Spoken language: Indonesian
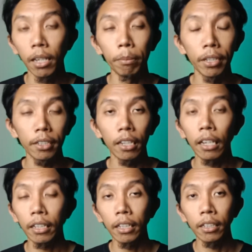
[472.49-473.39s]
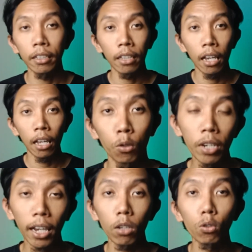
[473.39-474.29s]
bisa kita
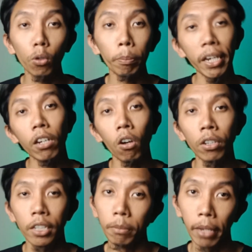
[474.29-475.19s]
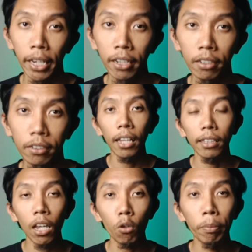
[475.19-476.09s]
gunakan untuk print on demand,
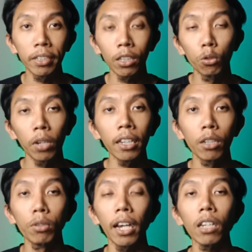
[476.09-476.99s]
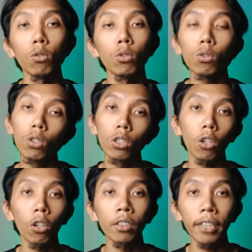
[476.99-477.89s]
atau bisa juga digunakan untuk
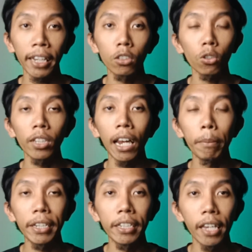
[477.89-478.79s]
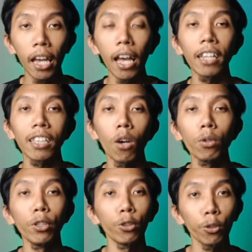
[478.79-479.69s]
konten sosial media atau
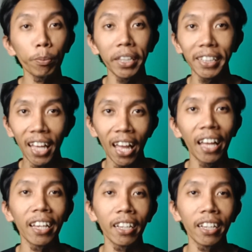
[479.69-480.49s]
YouTube kita.